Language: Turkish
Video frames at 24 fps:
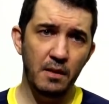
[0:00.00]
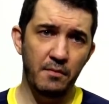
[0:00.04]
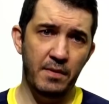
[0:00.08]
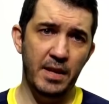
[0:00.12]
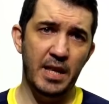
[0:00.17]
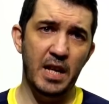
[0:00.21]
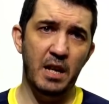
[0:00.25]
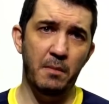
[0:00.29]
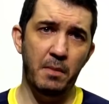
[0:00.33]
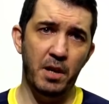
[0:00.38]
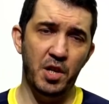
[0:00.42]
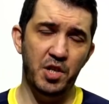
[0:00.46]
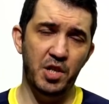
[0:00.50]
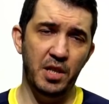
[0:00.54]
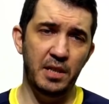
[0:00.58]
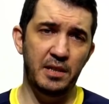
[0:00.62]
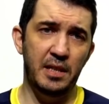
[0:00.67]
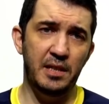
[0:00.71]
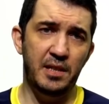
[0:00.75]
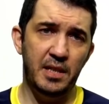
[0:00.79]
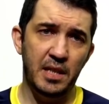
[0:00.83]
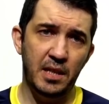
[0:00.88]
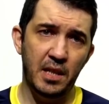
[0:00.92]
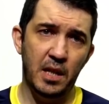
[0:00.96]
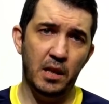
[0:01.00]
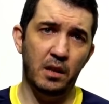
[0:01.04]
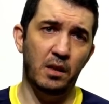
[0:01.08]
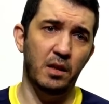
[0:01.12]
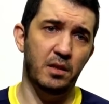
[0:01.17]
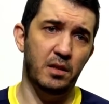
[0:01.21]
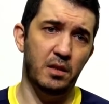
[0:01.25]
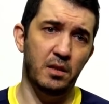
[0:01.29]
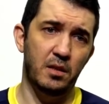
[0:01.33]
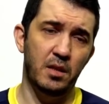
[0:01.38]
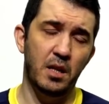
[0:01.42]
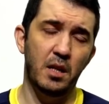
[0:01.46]
Fenerbahçe'de Sisi'nin
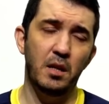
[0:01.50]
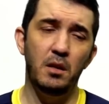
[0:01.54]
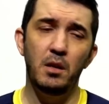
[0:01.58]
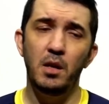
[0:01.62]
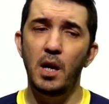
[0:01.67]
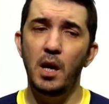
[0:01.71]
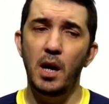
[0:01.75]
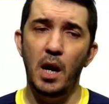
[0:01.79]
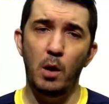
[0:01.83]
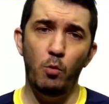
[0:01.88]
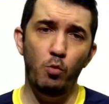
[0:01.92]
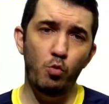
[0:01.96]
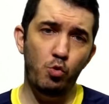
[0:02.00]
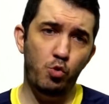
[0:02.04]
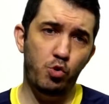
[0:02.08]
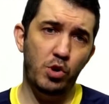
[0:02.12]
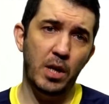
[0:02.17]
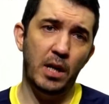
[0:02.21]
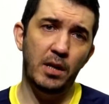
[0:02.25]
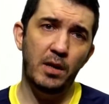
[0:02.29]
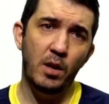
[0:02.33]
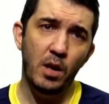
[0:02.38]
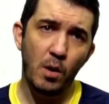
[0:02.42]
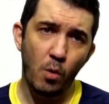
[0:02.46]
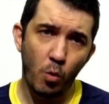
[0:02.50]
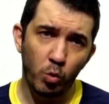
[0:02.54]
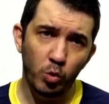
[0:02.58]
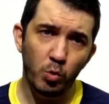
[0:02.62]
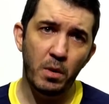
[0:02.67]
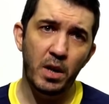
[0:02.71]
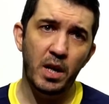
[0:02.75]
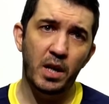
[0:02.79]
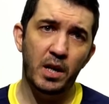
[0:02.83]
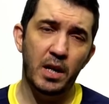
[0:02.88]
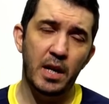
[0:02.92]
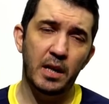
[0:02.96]
arkasında 3 tane 10
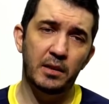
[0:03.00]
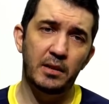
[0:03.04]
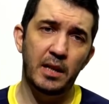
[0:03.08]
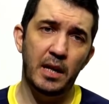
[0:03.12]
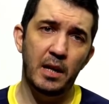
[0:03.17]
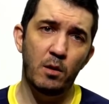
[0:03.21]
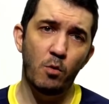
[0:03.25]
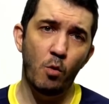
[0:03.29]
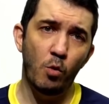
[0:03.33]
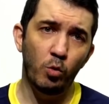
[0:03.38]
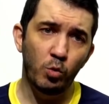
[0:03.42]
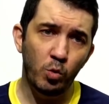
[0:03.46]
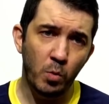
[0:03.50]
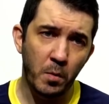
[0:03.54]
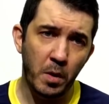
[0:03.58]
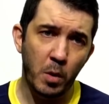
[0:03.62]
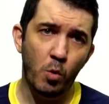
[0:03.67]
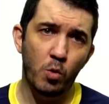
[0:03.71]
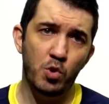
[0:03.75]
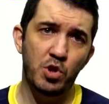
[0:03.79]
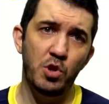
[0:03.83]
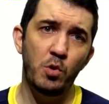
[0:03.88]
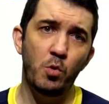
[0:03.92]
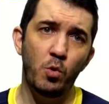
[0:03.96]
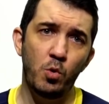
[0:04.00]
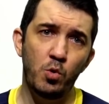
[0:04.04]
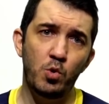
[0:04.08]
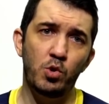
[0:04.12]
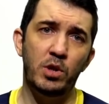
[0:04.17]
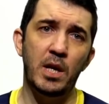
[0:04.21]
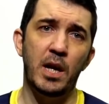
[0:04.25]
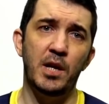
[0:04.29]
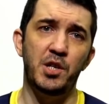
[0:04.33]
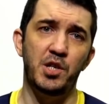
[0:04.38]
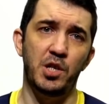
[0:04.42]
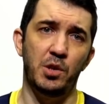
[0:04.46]
numara karakterli, 10 numara orijinal
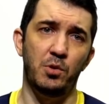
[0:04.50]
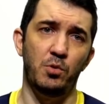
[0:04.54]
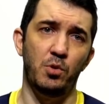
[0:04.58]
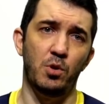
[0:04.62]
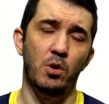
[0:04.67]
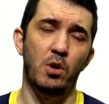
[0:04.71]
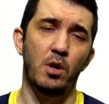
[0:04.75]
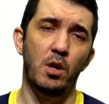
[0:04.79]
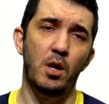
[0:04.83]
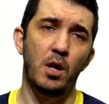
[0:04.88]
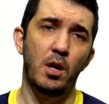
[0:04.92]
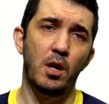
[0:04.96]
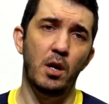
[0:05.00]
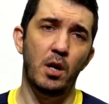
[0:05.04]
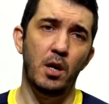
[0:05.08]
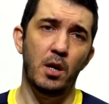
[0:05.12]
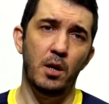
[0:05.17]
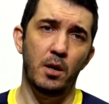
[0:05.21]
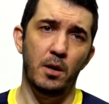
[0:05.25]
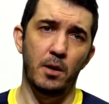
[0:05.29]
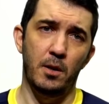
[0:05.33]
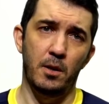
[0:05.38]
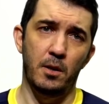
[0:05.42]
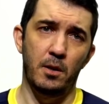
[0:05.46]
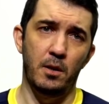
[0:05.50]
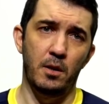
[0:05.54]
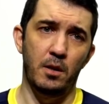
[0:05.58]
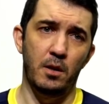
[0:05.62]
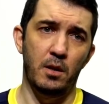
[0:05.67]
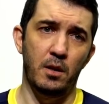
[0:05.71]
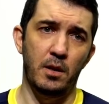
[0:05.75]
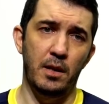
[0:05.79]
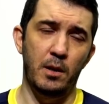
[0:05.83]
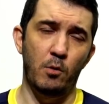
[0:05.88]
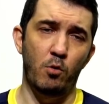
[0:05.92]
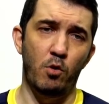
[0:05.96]
oyuncu tercih ediyor e,
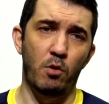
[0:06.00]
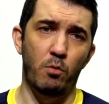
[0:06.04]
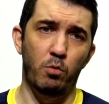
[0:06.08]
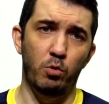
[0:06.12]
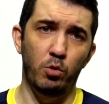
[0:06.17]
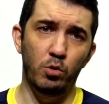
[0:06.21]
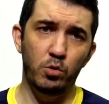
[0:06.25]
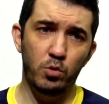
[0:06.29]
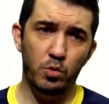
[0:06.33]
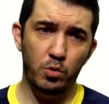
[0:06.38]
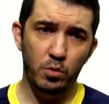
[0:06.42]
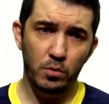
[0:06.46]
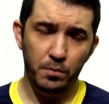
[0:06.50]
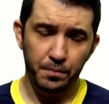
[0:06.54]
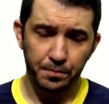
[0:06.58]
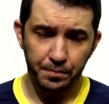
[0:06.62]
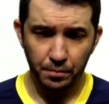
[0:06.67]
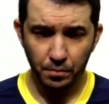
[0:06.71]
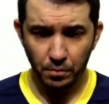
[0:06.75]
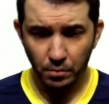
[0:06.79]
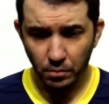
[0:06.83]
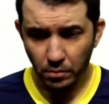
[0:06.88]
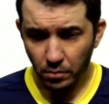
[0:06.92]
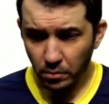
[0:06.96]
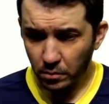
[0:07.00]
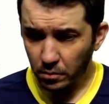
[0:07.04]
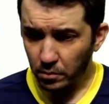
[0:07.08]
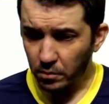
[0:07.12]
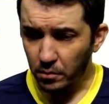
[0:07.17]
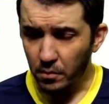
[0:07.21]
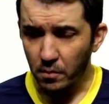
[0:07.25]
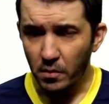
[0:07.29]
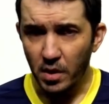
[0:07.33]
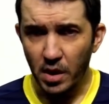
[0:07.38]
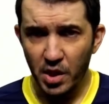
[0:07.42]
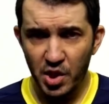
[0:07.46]
Erol Bulut.
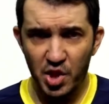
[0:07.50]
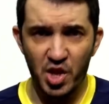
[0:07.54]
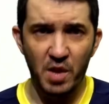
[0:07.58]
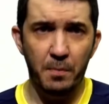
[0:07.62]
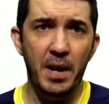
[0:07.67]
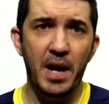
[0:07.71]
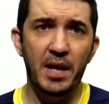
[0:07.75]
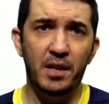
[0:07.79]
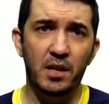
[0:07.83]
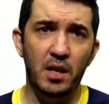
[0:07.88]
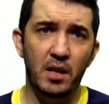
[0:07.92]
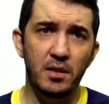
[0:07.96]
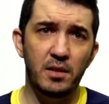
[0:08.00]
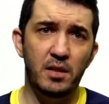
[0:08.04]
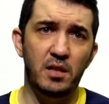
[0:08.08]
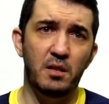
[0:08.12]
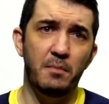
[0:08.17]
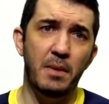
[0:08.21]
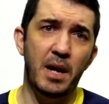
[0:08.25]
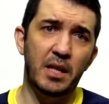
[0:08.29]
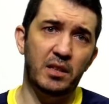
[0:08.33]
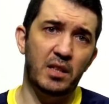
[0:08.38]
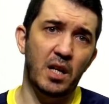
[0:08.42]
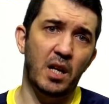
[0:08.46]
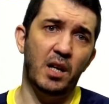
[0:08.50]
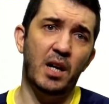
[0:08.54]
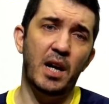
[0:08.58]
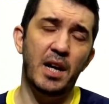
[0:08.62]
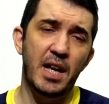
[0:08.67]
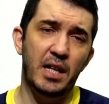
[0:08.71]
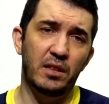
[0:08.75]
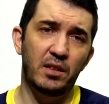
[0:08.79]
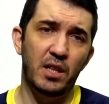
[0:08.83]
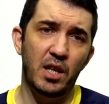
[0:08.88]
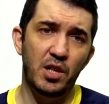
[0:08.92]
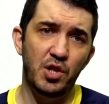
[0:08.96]
İşte Pelkas, Mert Hakan
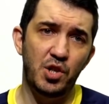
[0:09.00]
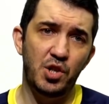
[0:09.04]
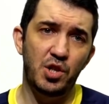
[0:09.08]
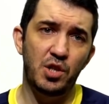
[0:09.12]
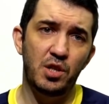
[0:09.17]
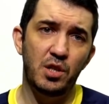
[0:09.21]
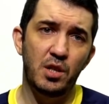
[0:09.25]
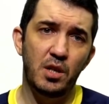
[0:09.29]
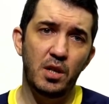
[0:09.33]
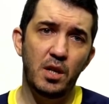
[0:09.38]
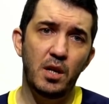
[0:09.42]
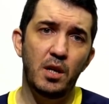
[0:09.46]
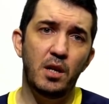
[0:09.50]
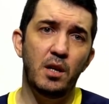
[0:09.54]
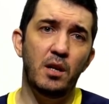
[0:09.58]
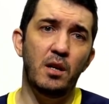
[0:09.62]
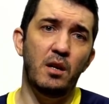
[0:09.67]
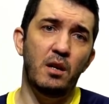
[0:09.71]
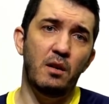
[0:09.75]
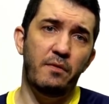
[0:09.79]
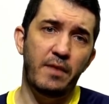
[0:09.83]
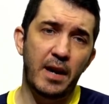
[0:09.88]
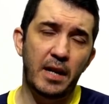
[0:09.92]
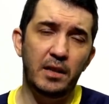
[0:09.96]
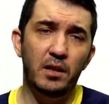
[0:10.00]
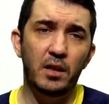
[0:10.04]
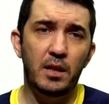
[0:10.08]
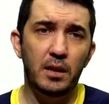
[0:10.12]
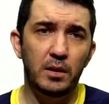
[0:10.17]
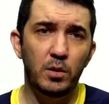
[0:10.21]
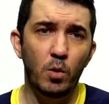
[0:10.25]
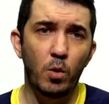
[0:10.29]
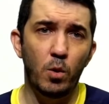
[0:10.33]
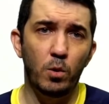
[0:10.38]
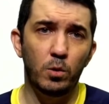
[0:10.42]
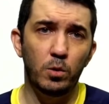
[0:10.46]
Yandaş, e, Ferdi
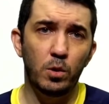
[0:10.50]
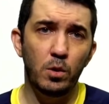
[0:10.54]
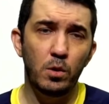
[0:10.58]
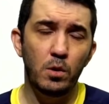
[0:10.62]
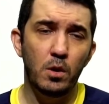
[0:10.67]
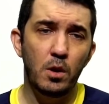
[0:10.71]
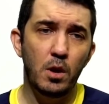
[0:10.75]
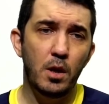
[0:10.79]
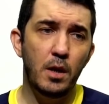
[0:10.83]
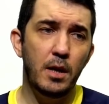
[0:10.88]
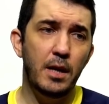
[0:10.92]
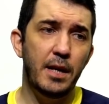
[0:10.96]
Kadıoğlu.